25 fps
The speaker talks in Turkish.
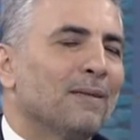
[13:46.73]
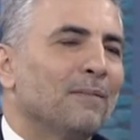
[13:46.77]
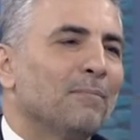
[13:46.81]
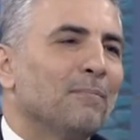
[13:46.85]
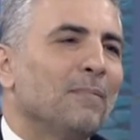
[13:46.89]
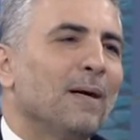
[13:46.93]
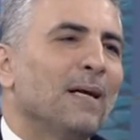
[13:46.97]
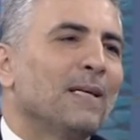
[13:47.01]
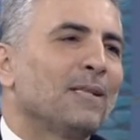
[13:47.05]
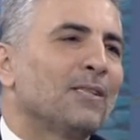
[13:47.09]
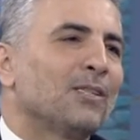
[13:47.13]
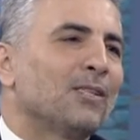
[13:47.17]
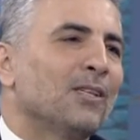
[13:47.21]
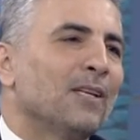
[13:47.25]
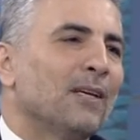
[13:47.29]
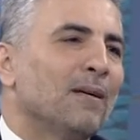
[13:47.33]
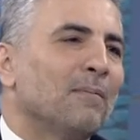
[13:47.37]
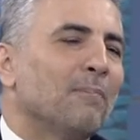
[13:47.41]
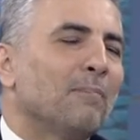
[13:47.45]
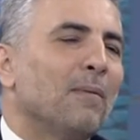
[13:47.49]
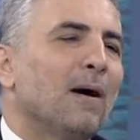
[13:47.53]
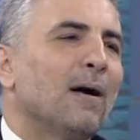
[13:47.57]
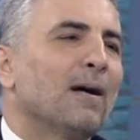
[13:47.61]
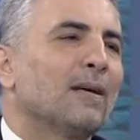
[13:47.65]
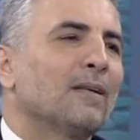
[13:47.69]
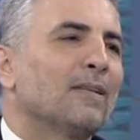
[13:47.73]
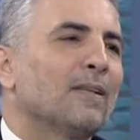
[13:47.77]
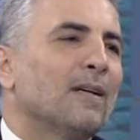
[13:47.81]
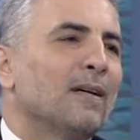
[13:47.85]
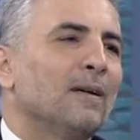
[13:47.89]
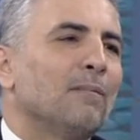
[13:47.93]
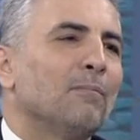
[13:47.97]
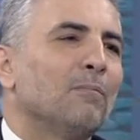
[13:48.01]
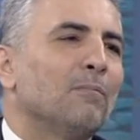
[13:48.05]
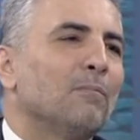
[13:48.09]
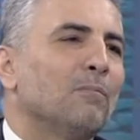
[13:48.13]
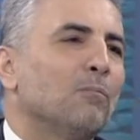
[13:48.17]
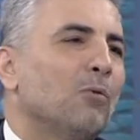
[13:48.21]
bence
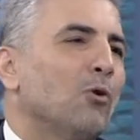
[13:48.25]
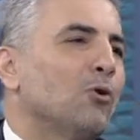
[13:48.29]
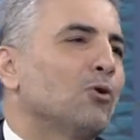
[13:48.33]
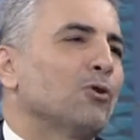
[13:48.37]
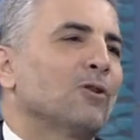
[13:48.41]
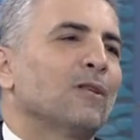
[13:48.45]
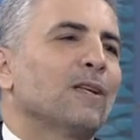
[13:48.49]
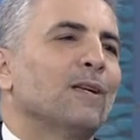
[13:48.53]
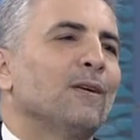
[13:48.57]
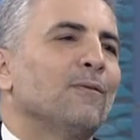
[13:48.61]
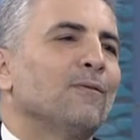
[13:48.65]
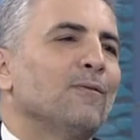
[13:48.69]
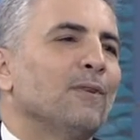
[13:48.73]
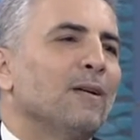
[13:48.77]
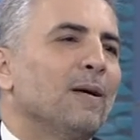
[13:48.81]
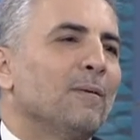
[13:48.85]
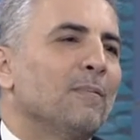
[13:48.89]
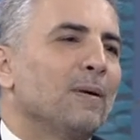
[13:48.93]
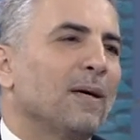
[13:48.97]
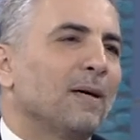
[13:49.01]
bardağın boş tarafına